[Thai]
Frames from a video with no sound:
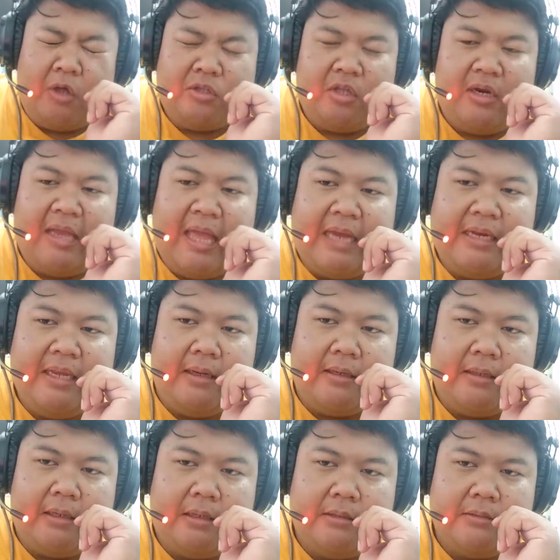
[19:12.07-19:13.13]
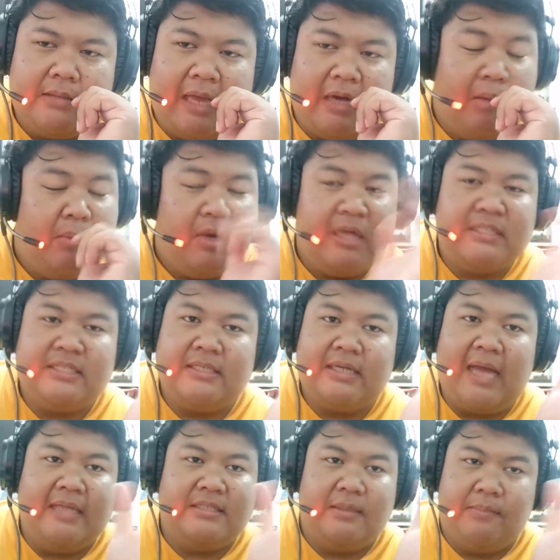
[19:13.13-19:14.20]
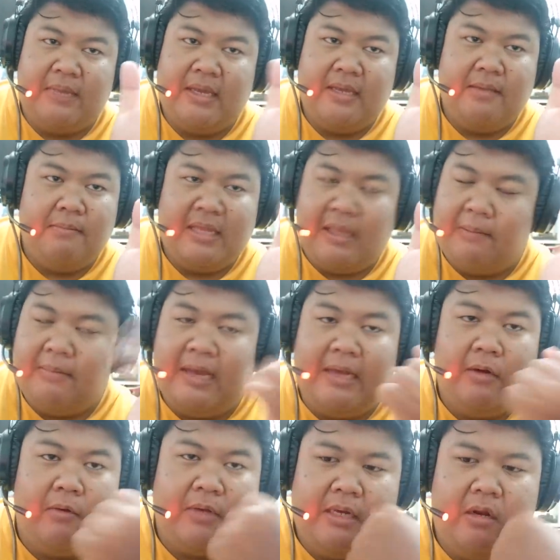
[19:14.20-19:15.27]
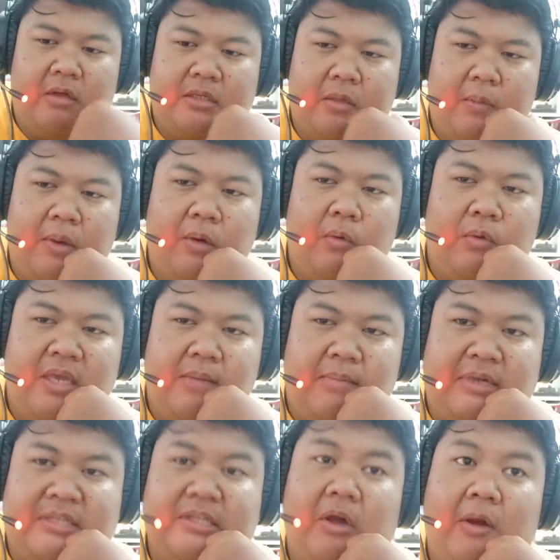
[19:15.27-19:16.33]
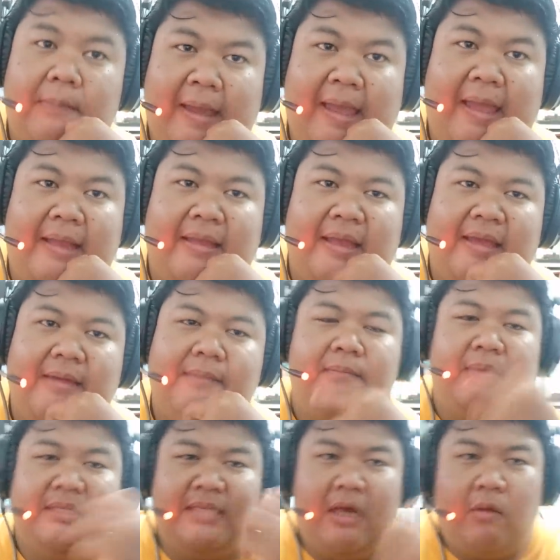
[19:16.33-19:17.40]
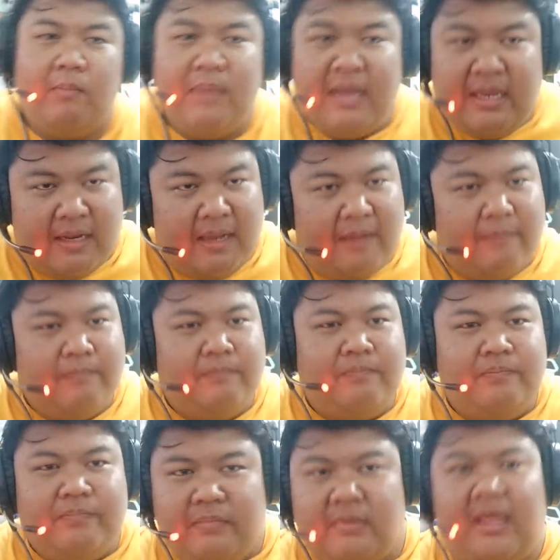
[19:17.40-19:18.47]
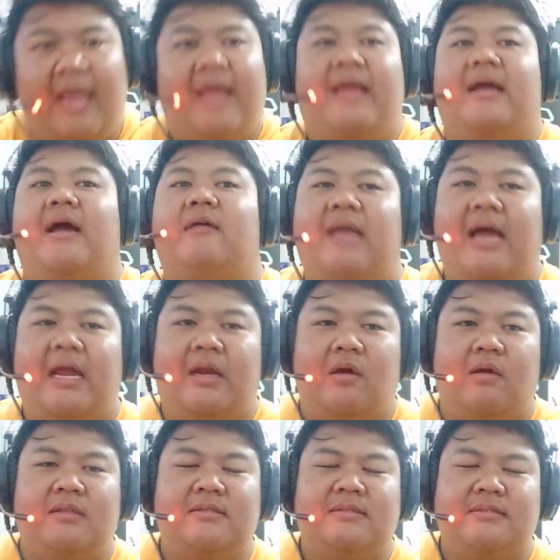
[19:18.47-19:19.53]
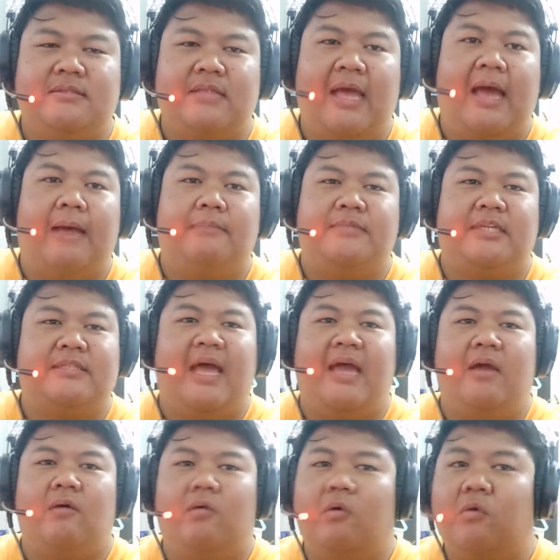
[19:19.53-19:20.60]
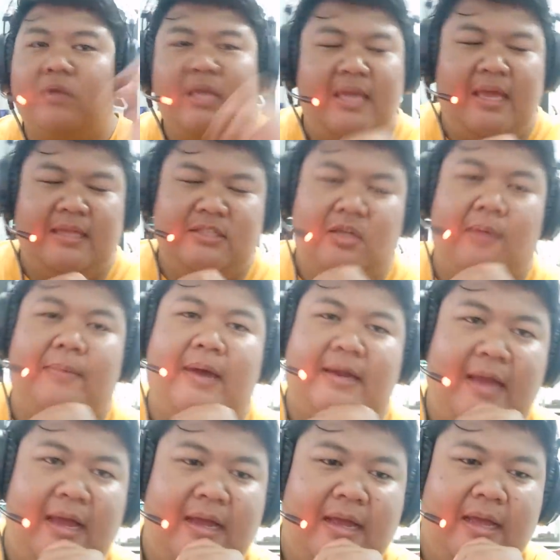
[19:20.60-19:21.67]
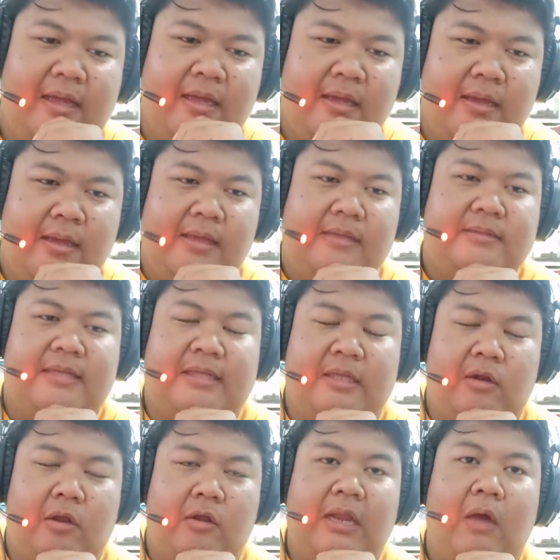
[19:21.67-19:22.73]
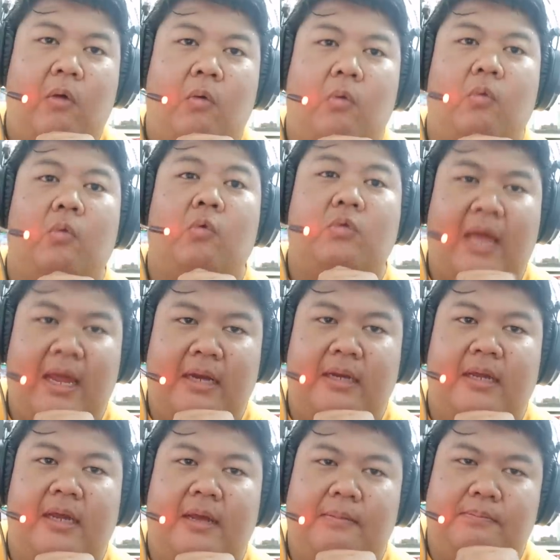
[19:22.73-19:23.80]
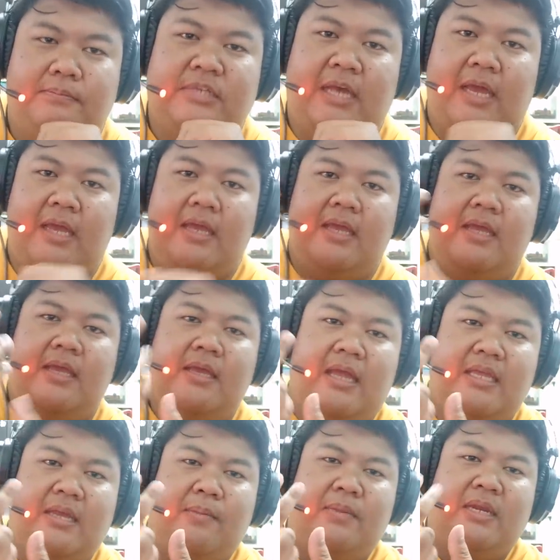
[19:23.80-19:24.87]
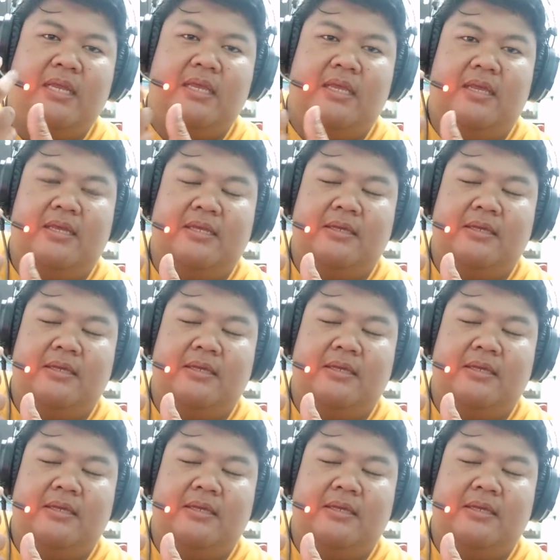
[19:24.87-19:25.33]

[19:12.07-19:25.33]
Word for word: ก็ตอนแรกเนี่ยธานอสมันก็กะจะไม่ไม่ทำไรโลกิหรอกแต่ว่าโลกิมันซ้อนแผนไงมันจะเอามีดเนี่ยแทงเข้าธานอสตามสไตล์ของโลกิอ่ะจอมหักหลังอ่ะแต่ธานอสเรารู้ทันนะครับใช้อัญมณี